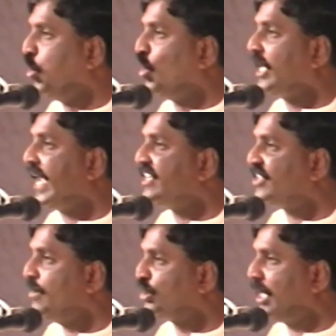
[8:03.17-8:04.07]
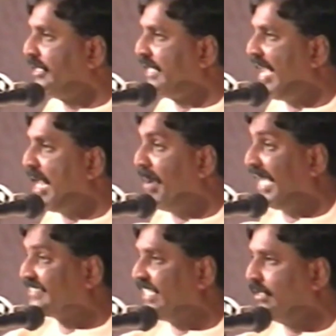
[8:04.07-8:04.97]
தூக்கு கயிற்றை முத்தமிட்டாரே
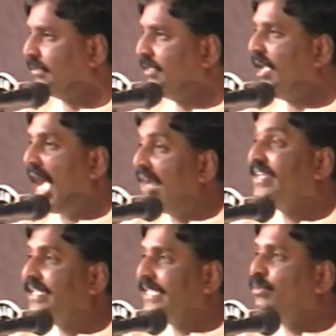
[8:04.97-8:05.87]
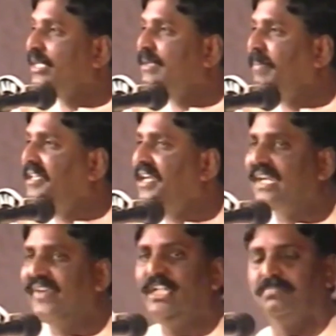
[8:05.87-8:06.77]
பகத்சிங் அவன் கதை
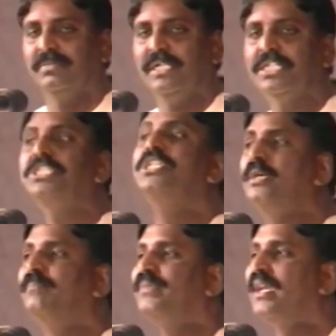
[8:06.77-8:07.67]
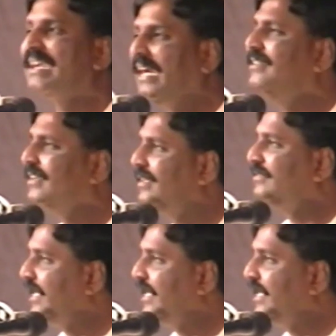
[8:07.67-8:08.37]
உணர்த்தப்பட்டிருக்க வேண்டும் இன்னும் கண்ணுக்கு